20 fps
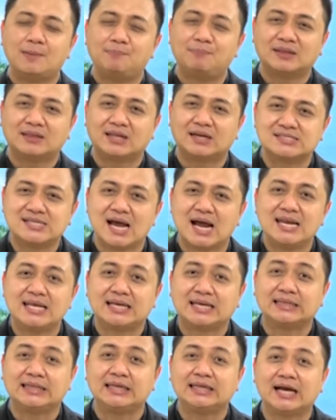dapat
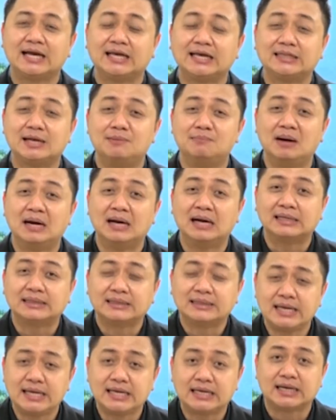terjadi ketika kita
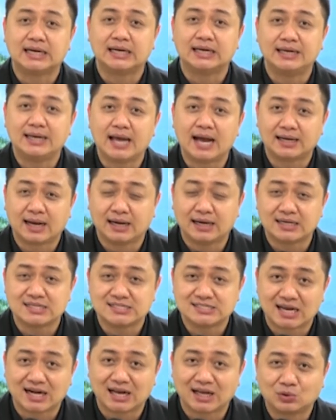mengerti kehendak dan
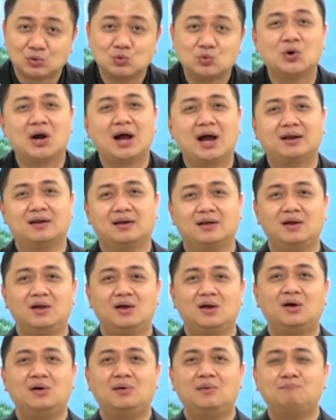rencana Tuhan.
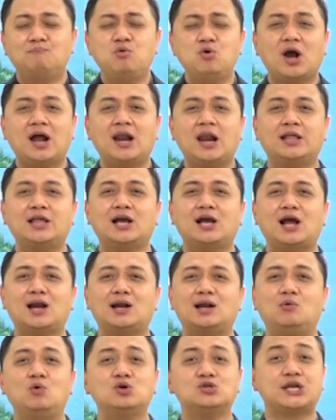Bukan hanya
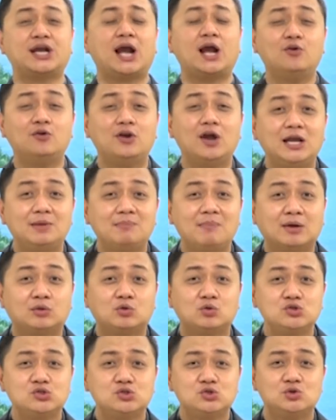karena, oh saya kan udah
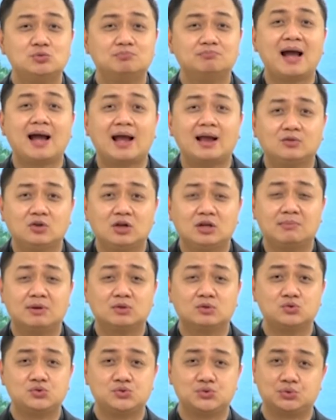57, makan tuh
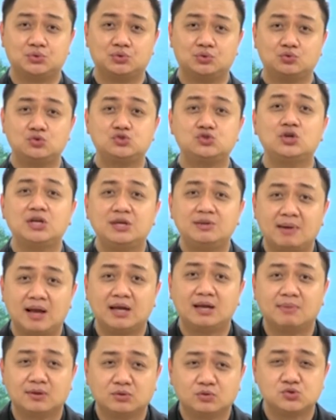57,
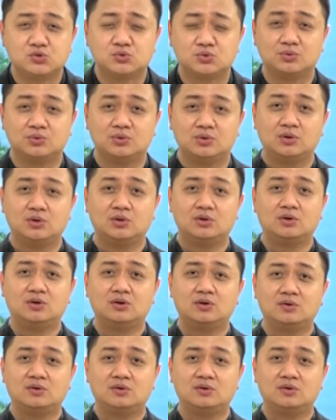75, 57.